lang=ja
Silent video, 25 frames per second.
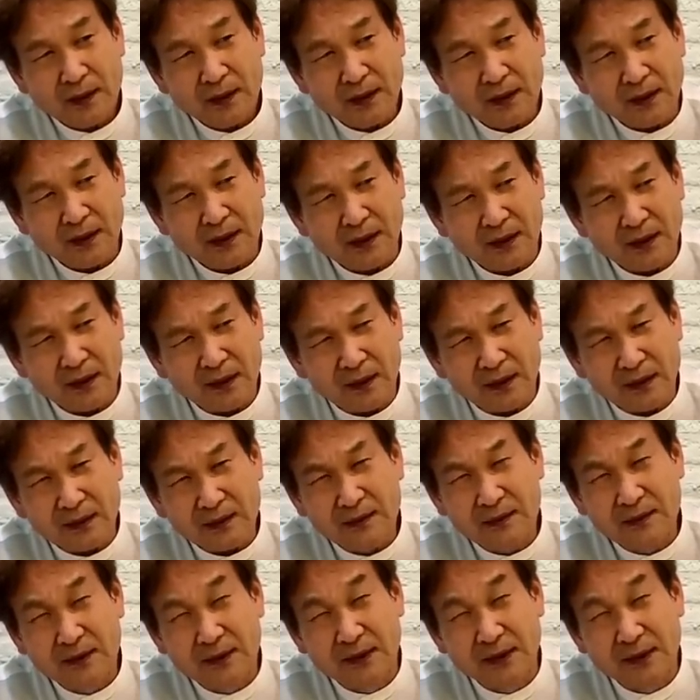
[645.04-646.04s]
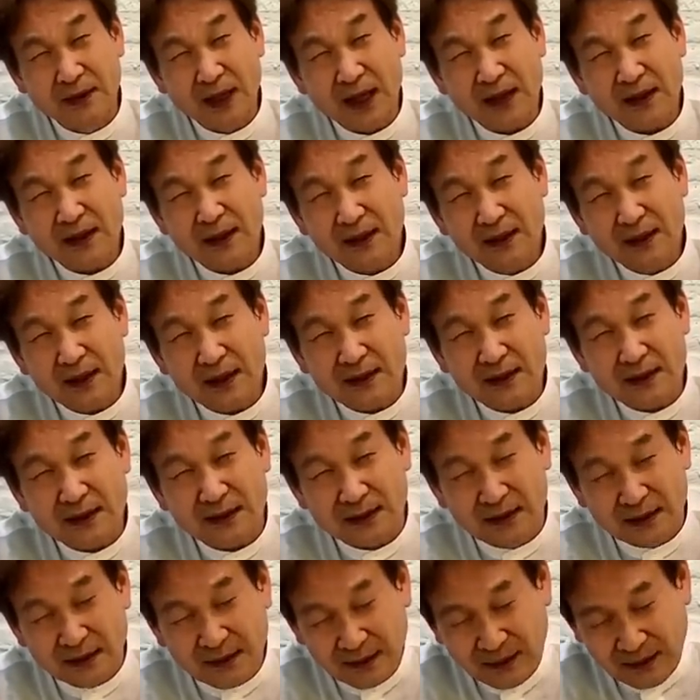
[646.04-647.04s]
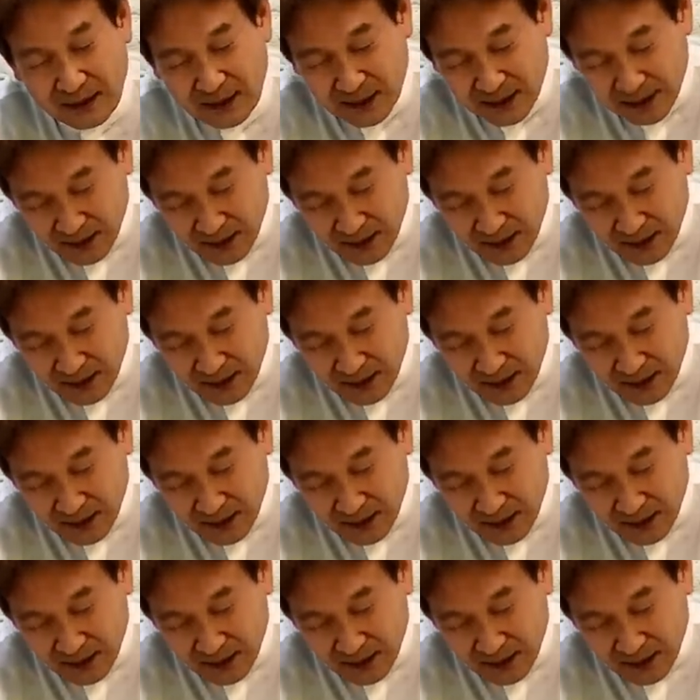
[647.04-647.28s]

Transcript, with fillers: えー、クラゲがすっ